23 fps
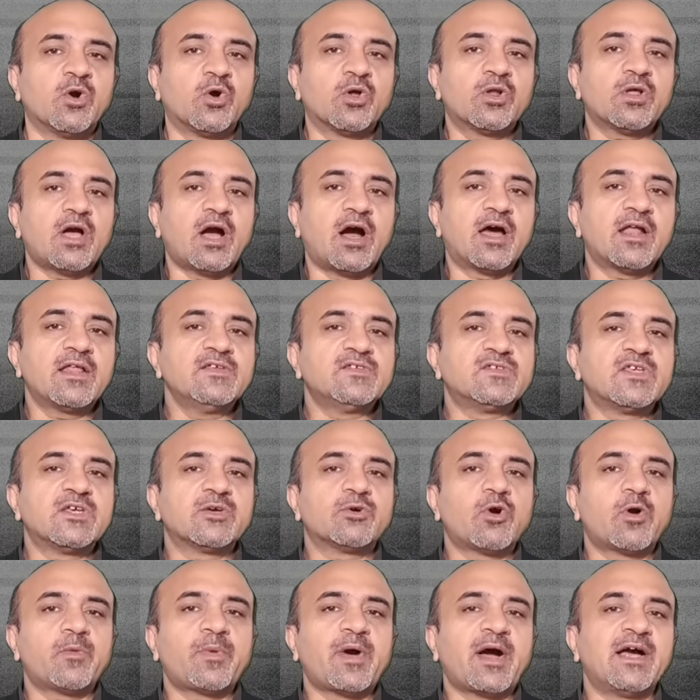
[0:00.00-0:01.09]
और हर हिस्से
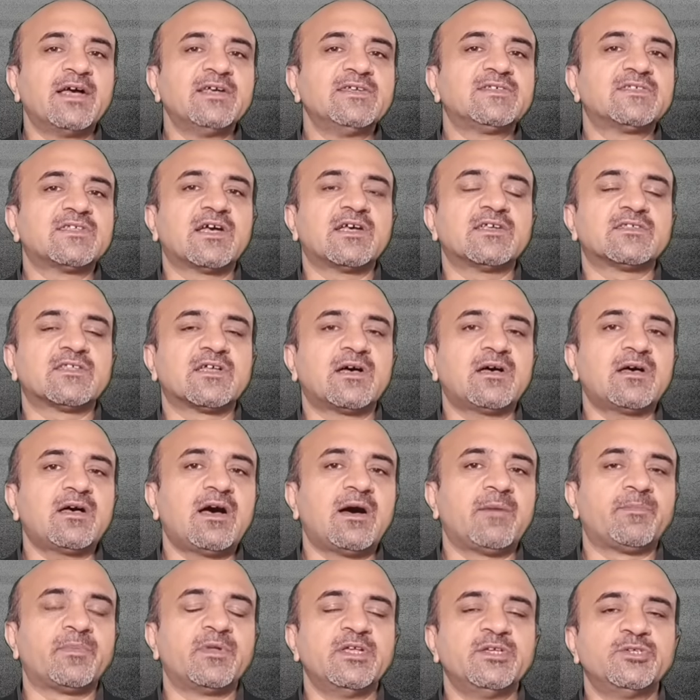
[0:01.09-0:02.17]
को आप आहिस्ता आहिस्ता
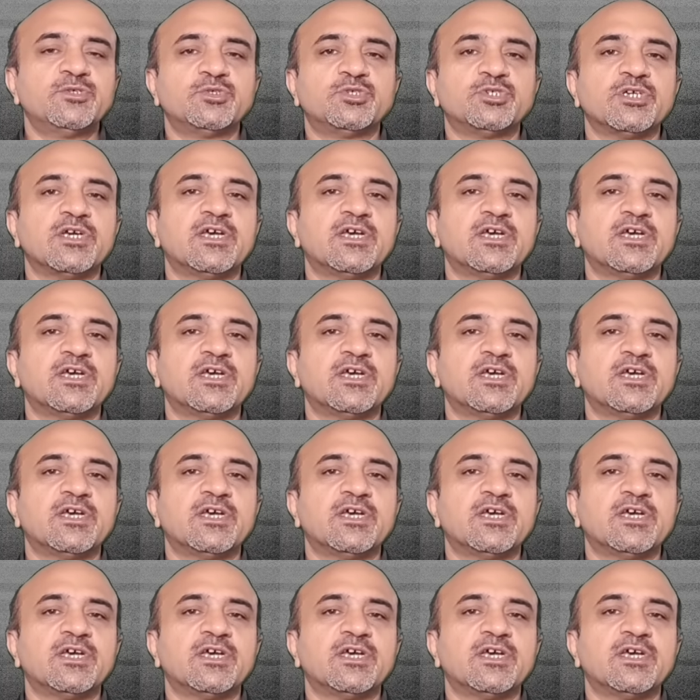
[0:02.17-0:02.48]
अपने जो